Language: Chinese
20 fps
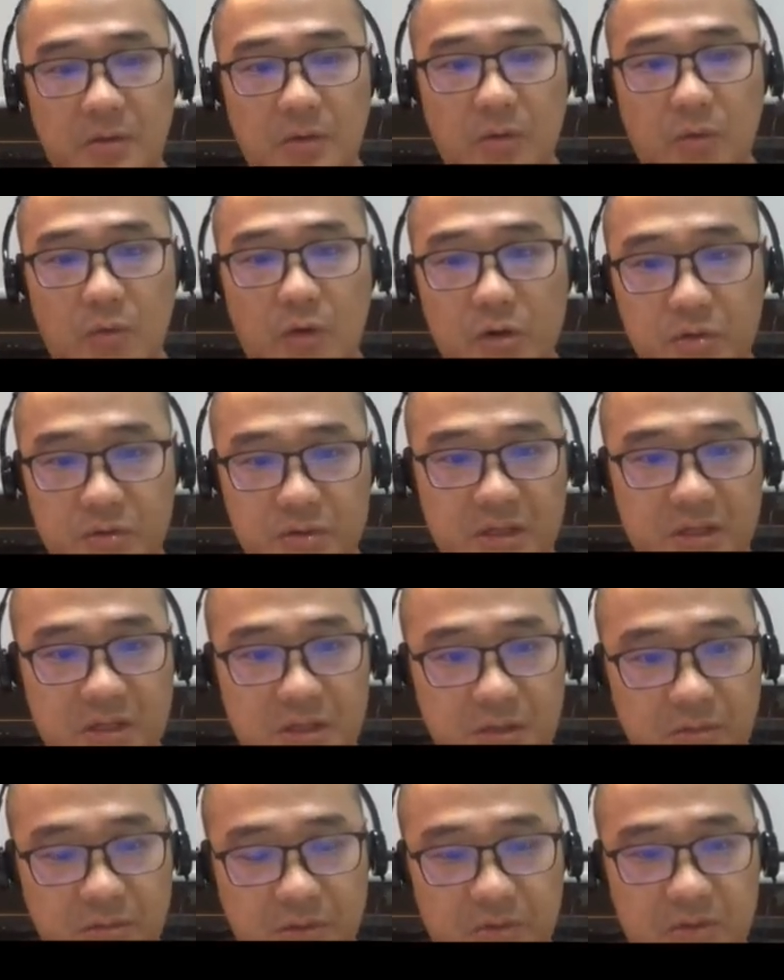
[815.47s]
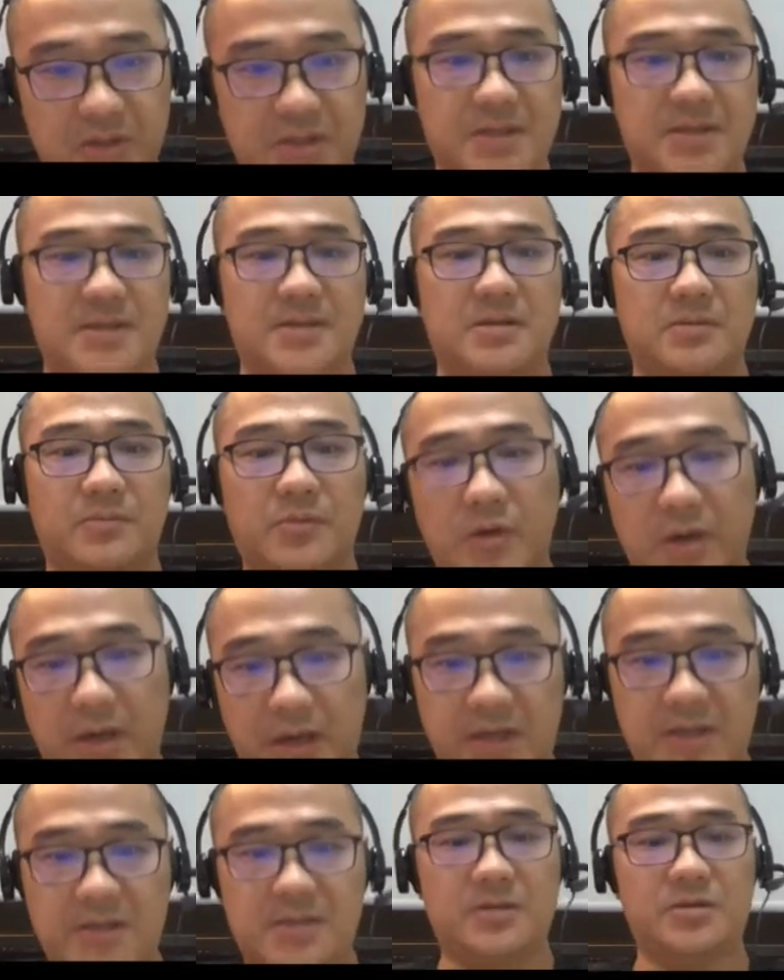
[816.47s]
我告诉你系统里我现在是什么，我
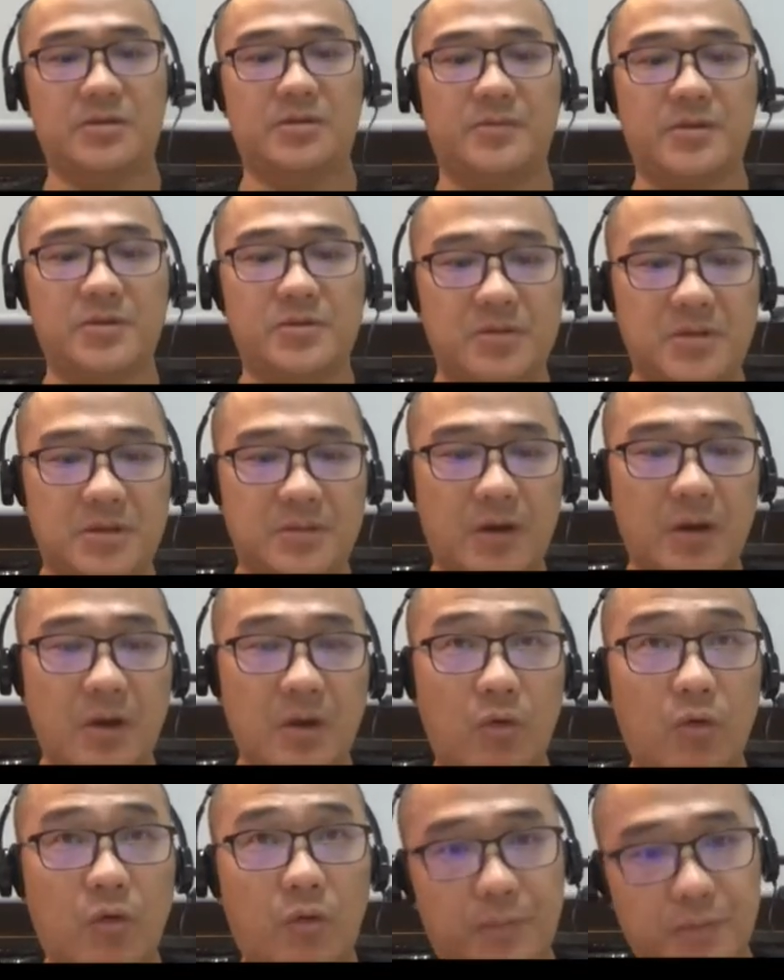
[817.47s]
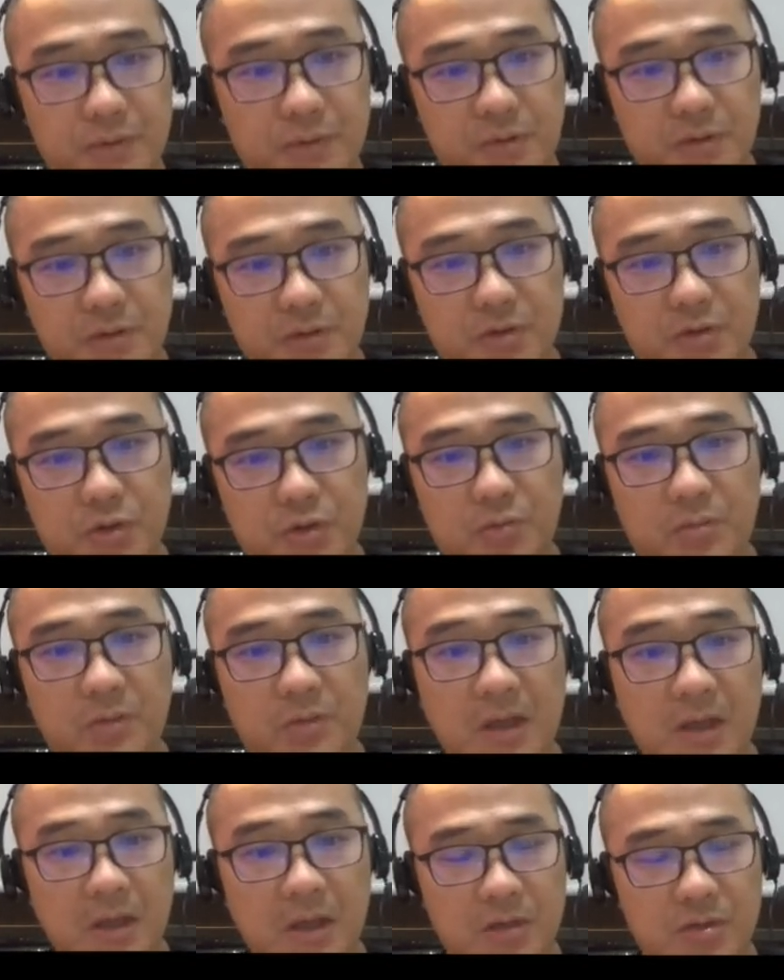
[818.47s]
给你是什么就是什么，我不需要去从
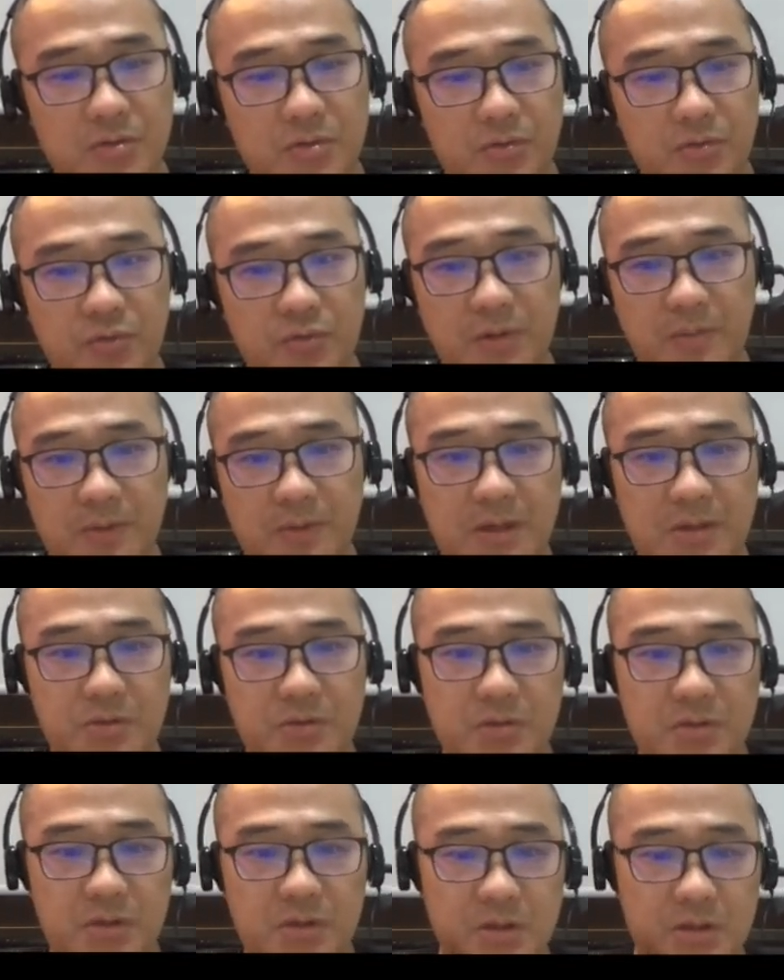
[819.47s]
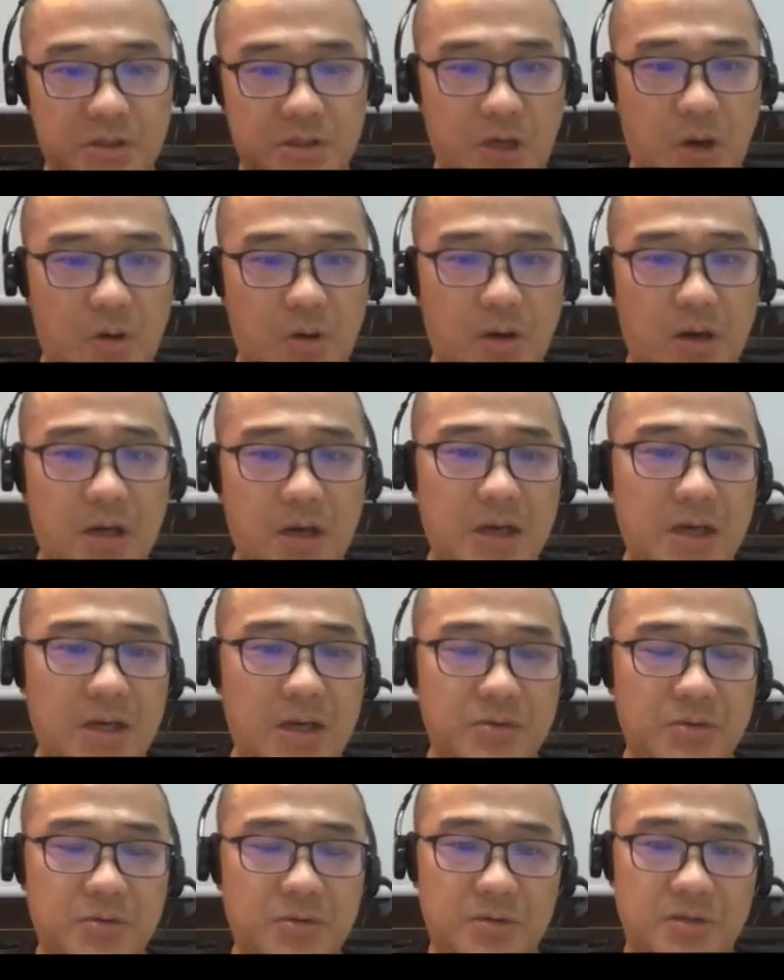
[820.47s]
数据库里面去找啊，
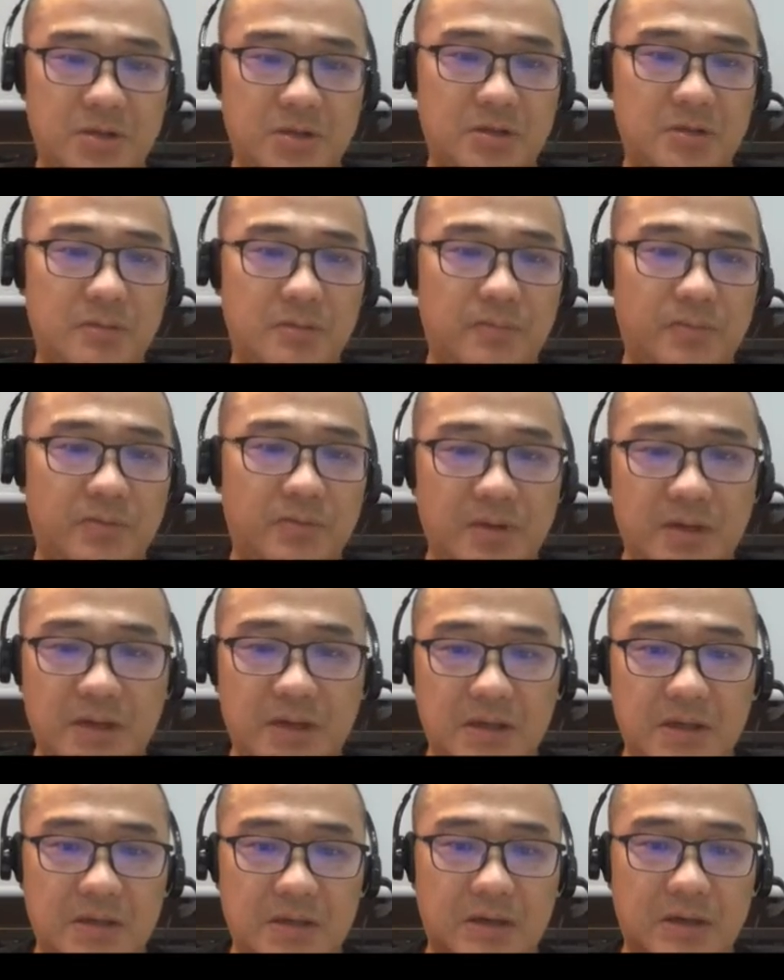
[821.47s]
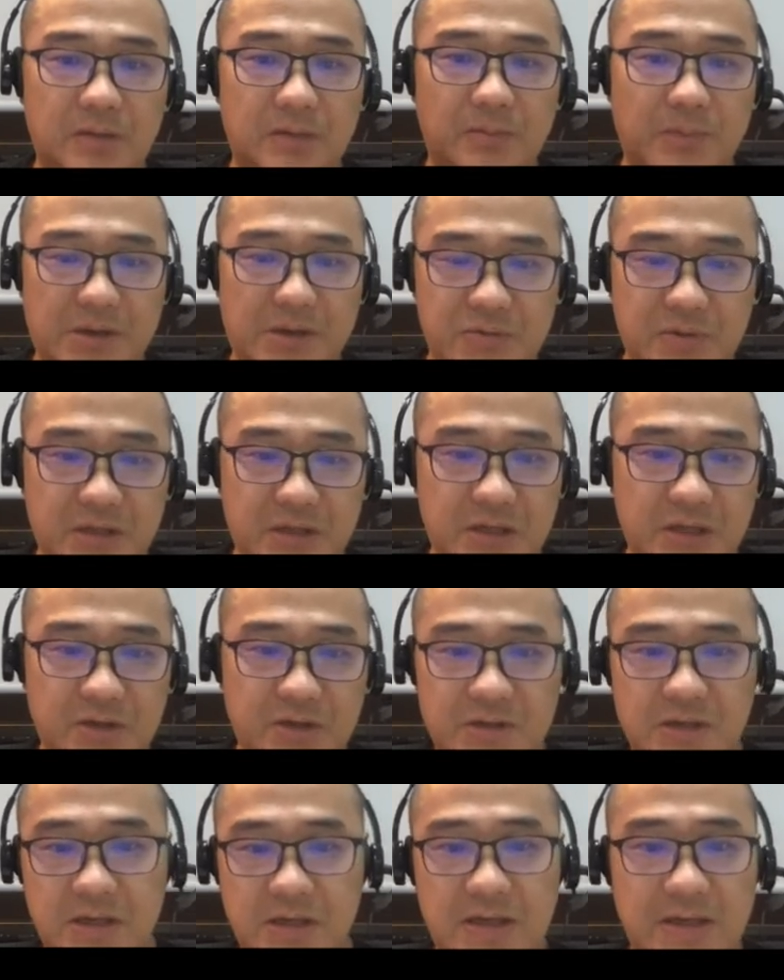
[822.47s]
去这种 pulling 啊，然后满足一定的
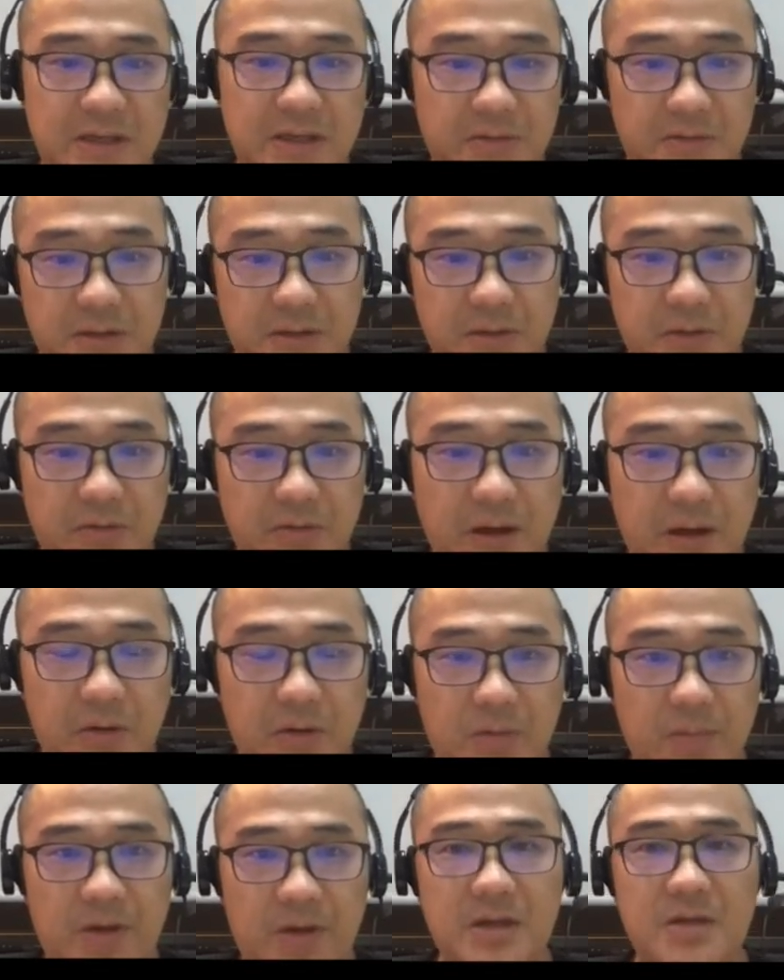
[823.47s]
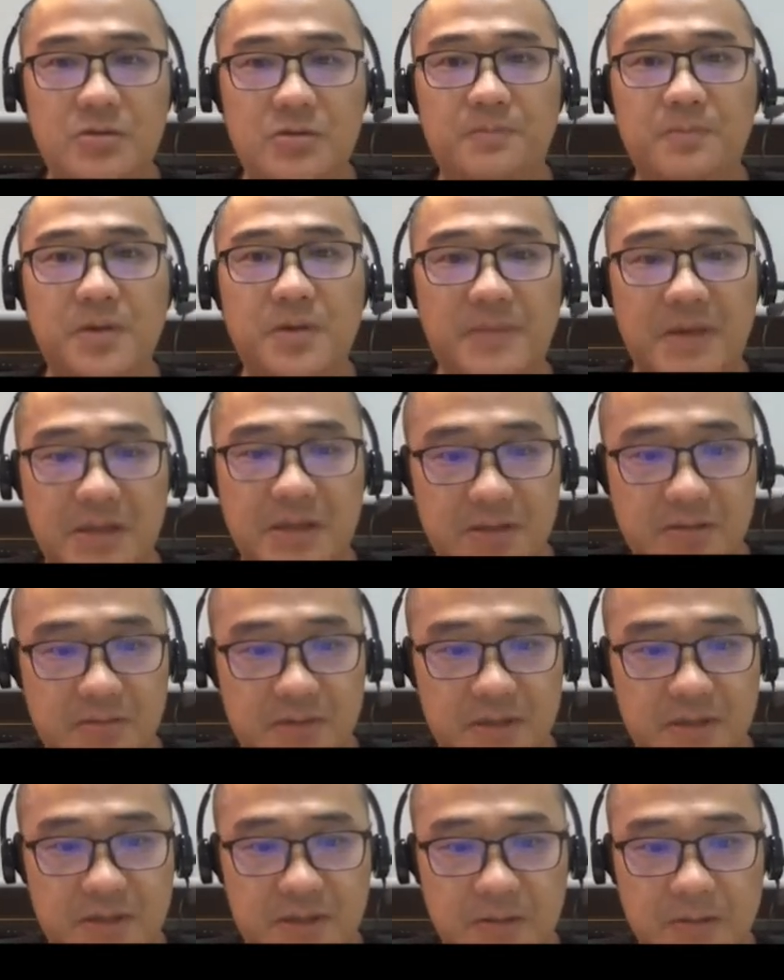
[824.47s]
条件来给到你，对吧？我们可以去避免这种
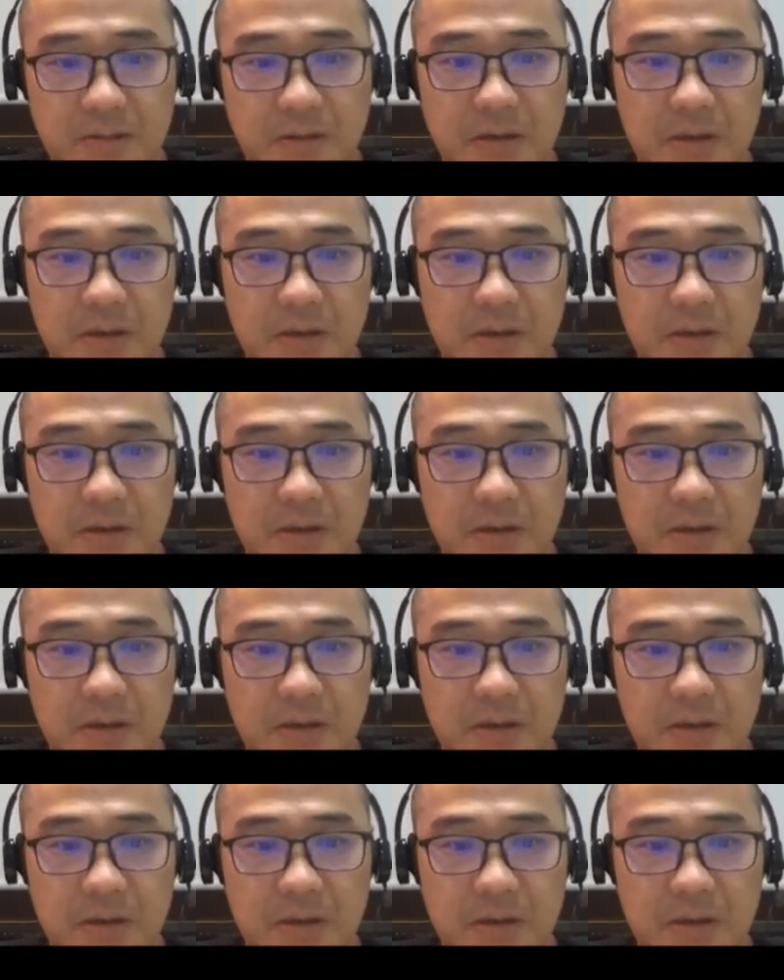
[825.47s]
事情。